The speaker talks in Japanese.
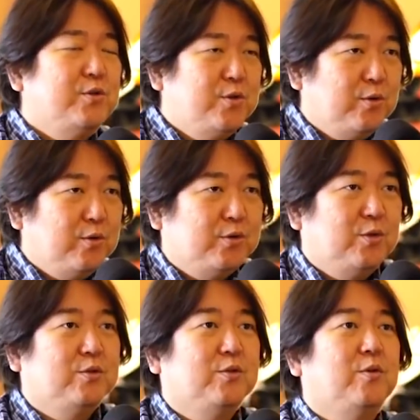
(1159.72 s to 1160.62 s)
人がいるかも
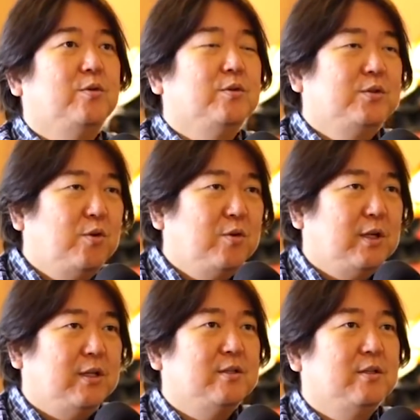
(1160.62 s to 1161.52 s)
しれないわけですよね。そうな
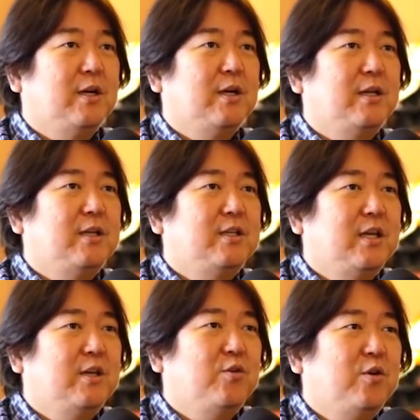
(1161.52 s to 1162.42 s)
んです。だから
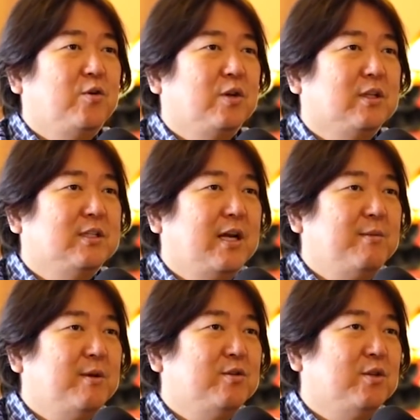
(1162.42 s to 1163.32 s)
一個一個違い
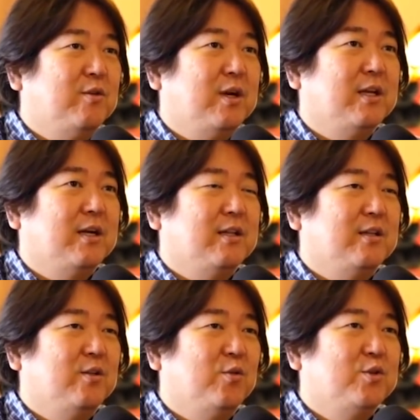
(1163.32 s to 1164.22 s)
ますって言われたからって言っ
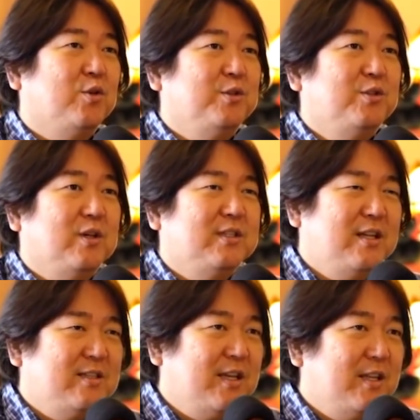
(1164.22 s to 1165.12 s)
て落ち込む必要が全
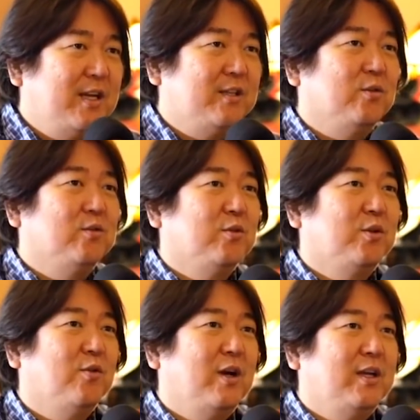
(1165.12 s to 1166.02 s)
然ないってことを
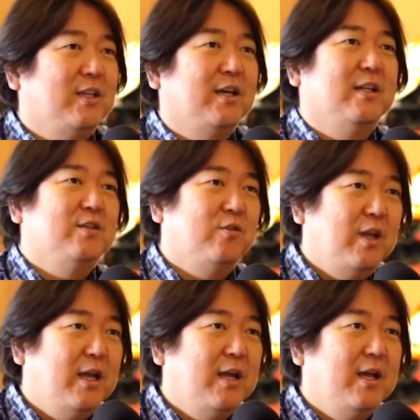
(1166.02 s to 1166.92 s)
今日は言いたいですよ
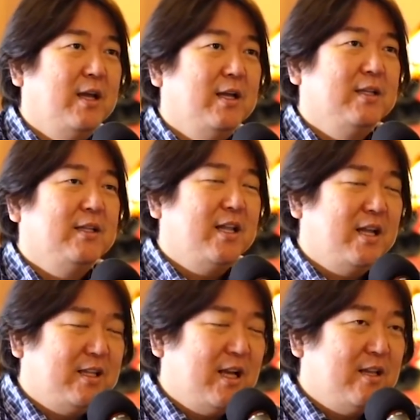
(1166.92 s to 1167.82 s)
ね。単な
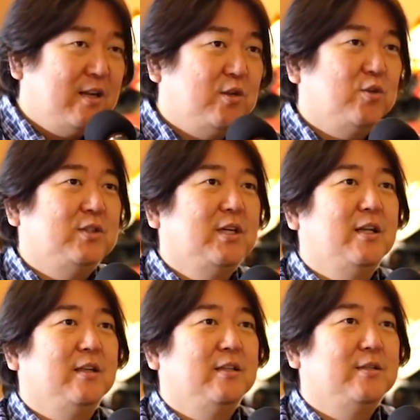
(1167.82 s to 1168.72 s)
る単なる人違い
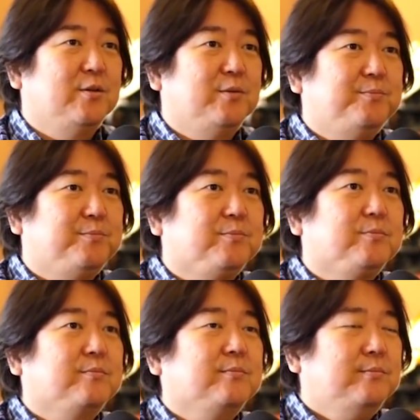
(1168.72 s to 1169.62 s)
なんですよ。単なる
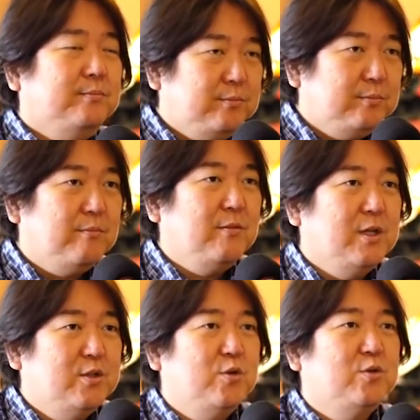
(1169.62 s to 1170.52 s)
人違いか。
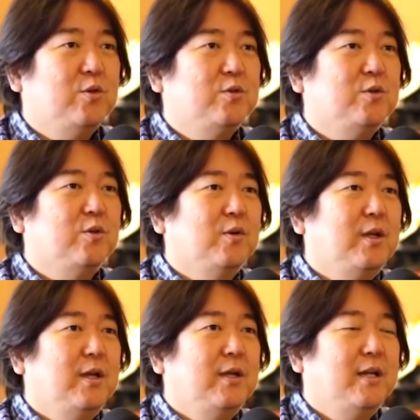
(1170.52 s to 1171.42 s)
そうそうそう。
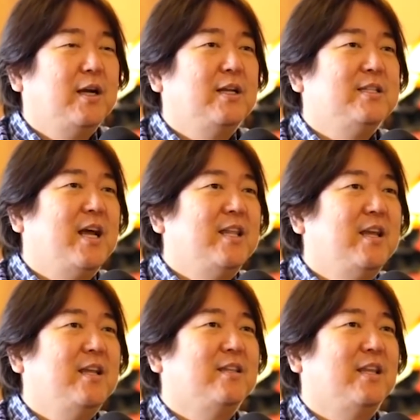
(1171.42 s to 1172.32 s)
だから残
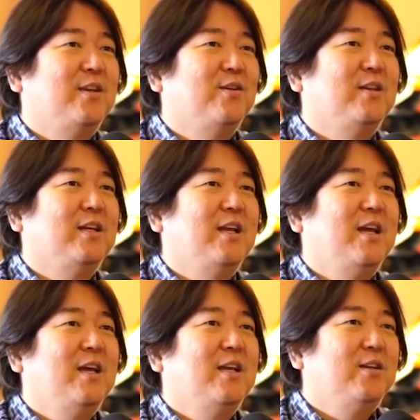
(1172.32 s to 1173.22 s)
念っていうふうに
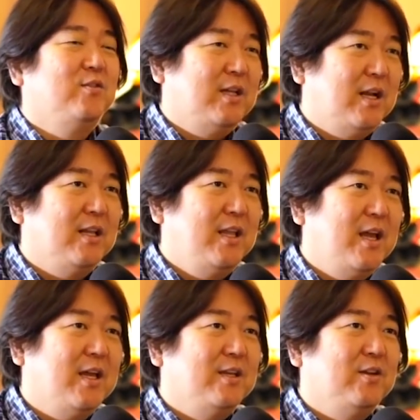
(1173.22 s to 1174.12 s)
言ったらね、
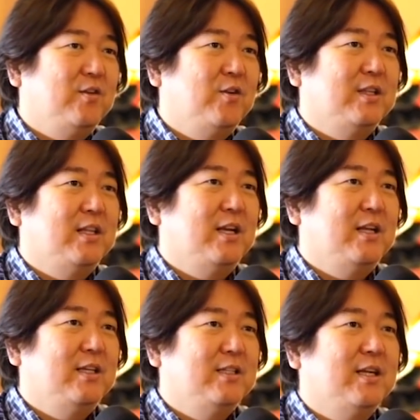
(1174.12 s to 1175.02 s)
えー、よかったら
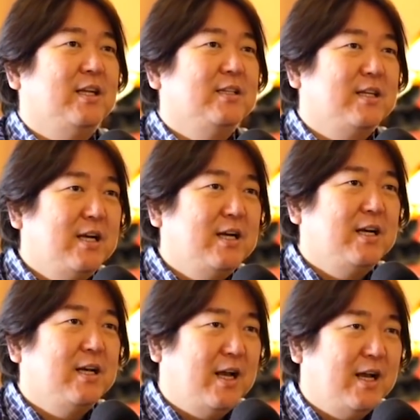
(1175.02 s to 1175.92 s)
いいんじゃないですか。
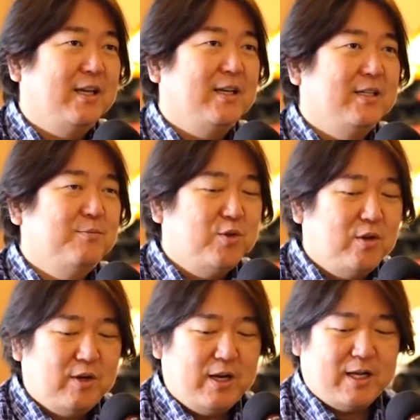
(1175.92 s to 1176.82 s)
えー、はい。まあそれ
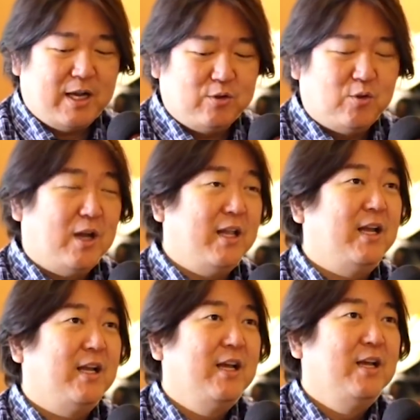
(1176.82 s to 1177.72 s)
をね軽く捉えな
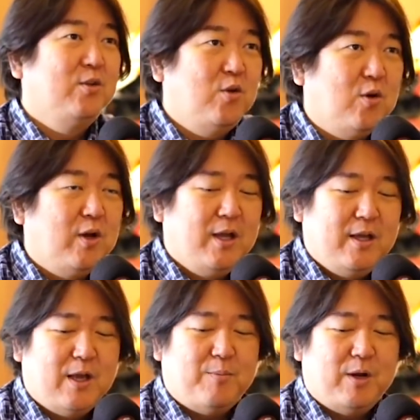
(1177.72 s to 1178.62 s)
いと、
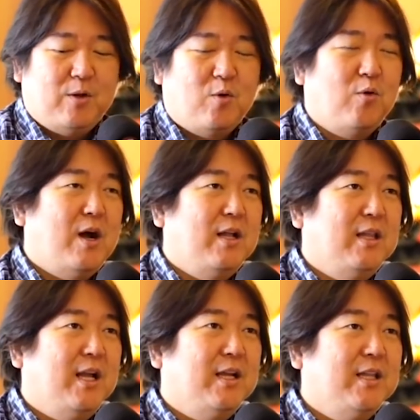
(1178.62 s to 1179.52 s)
えー、やっぱりここは
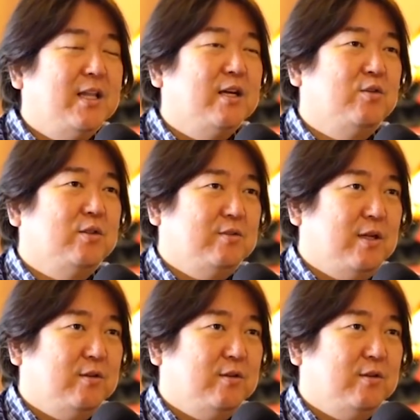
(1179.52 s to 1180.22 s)
だんだんだんだん苦しくな